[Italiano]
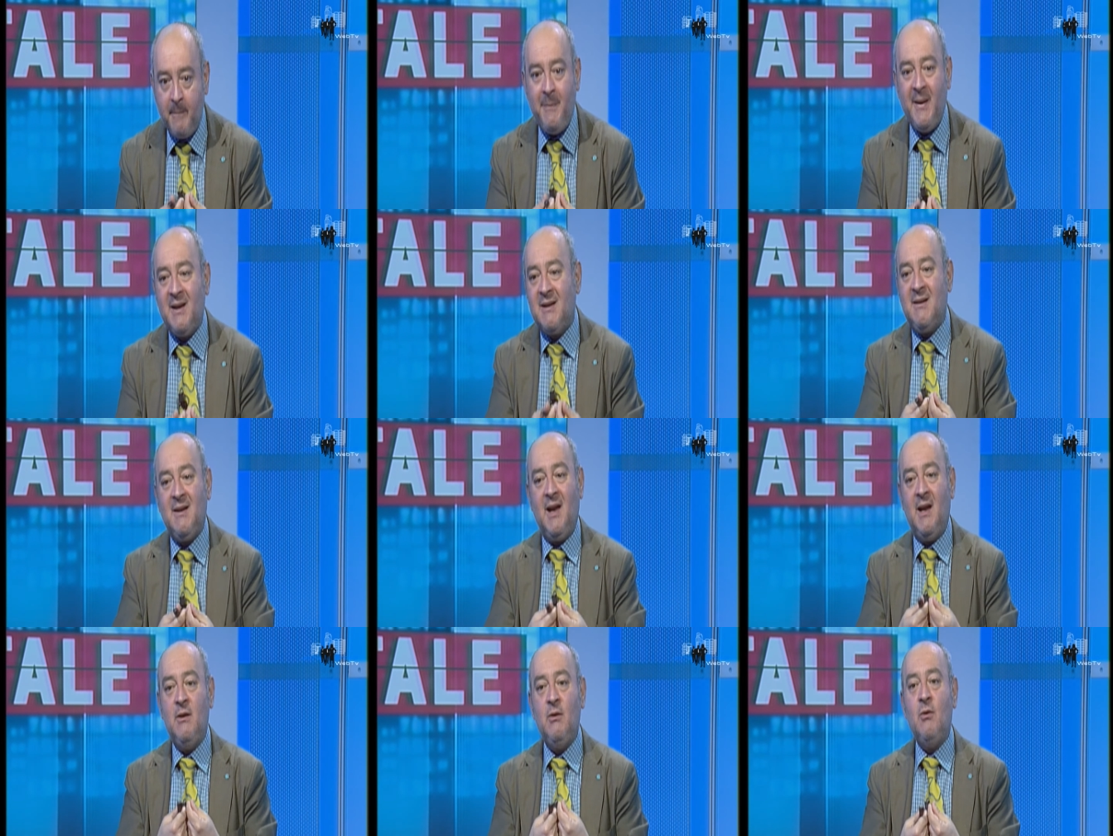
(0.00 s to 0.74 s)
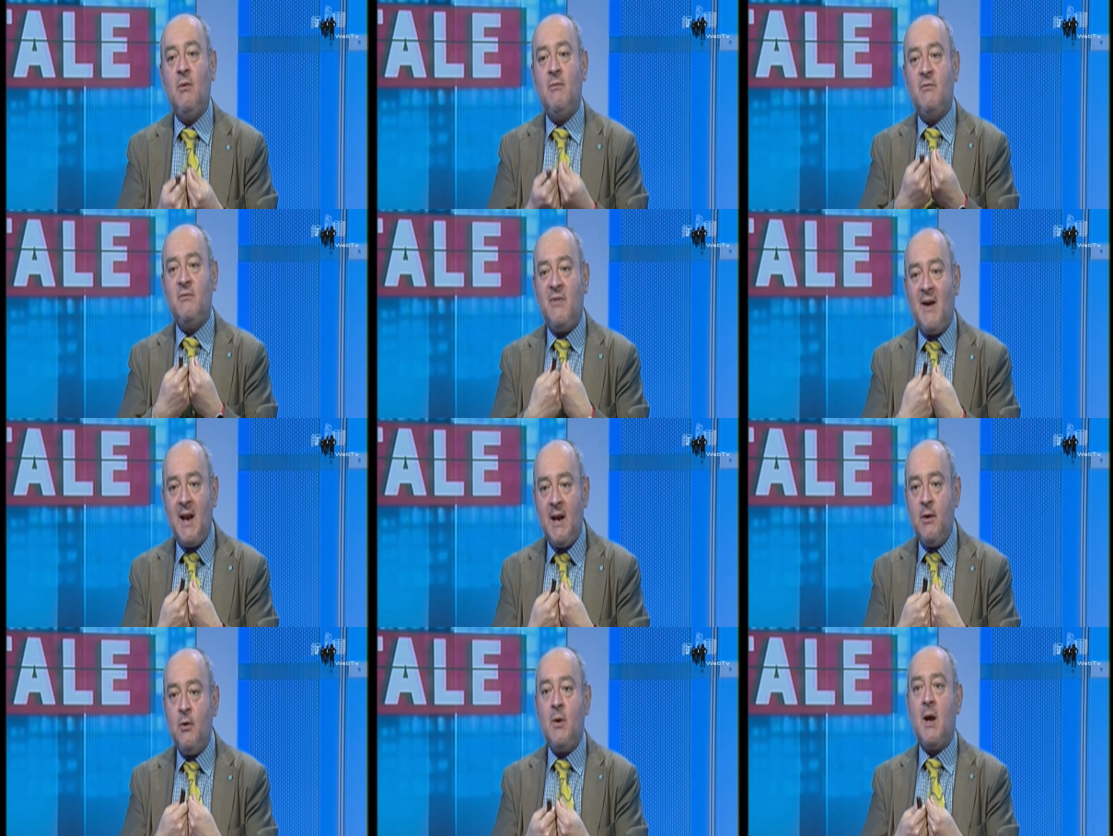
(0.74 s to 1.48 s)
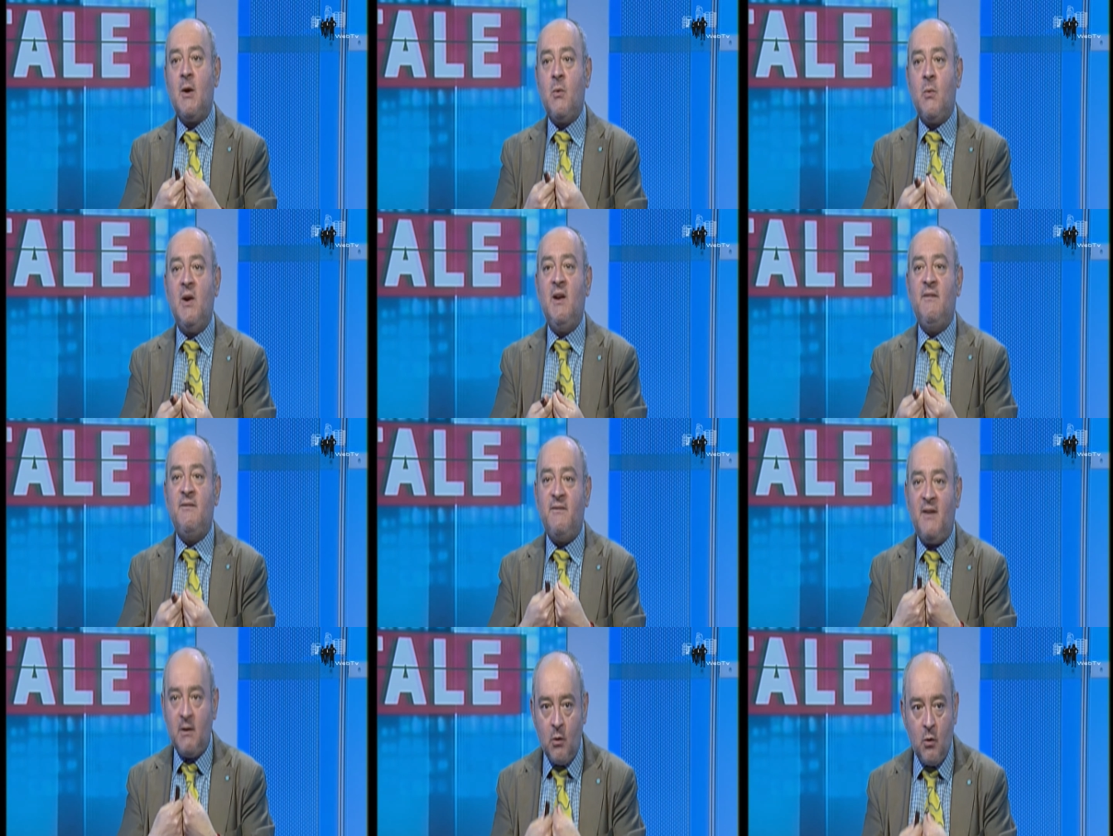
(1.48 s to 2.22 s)
Perché non, vale, non ha quel
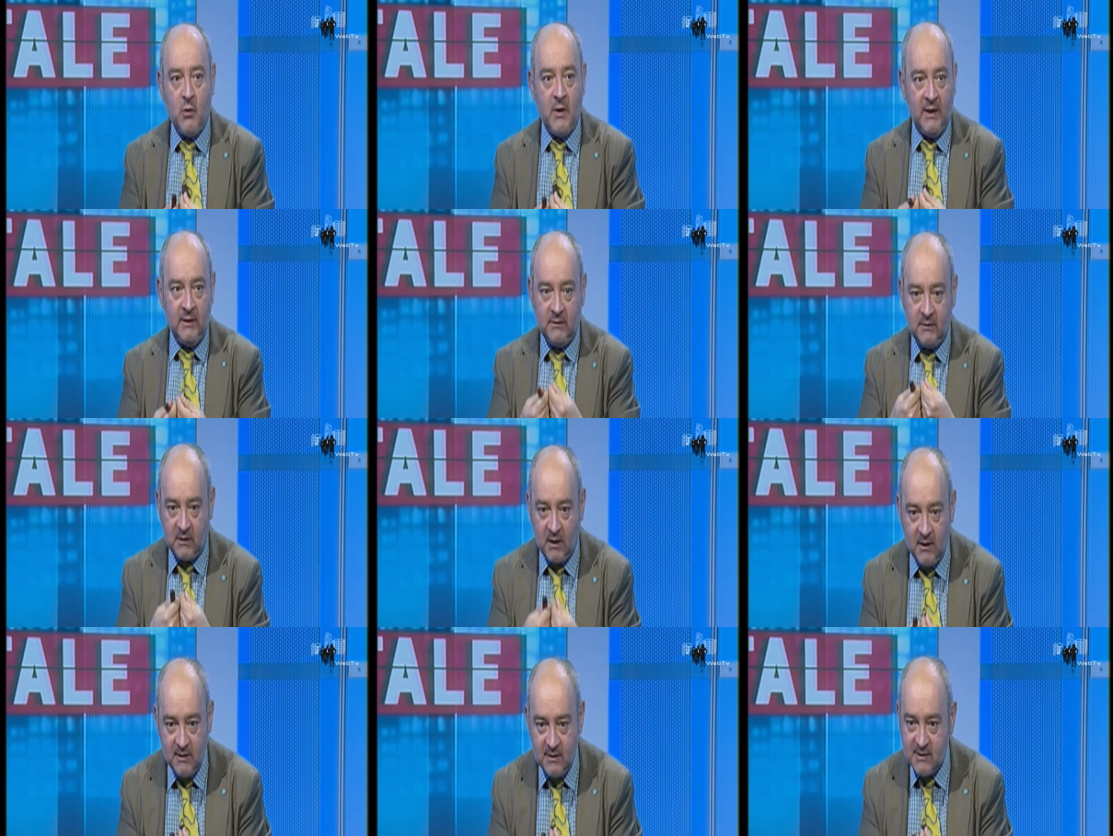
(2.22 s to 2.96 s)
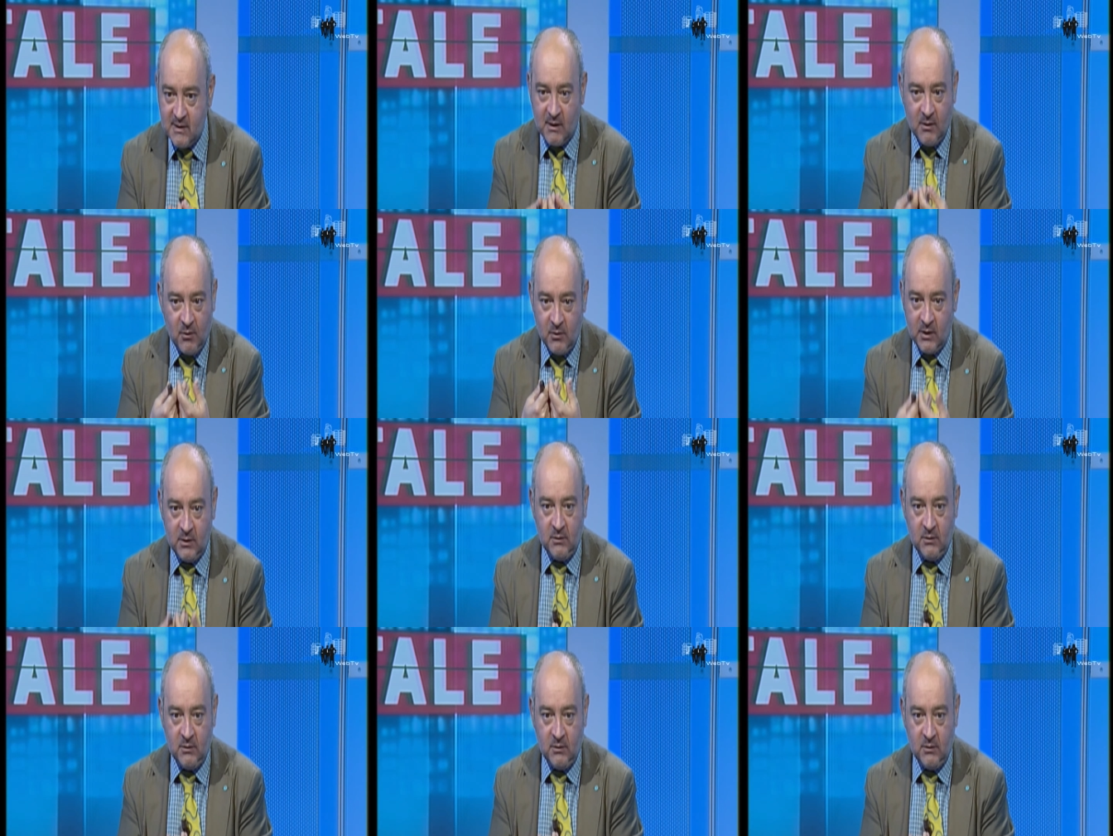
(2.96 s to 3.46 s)
valore intrinseco che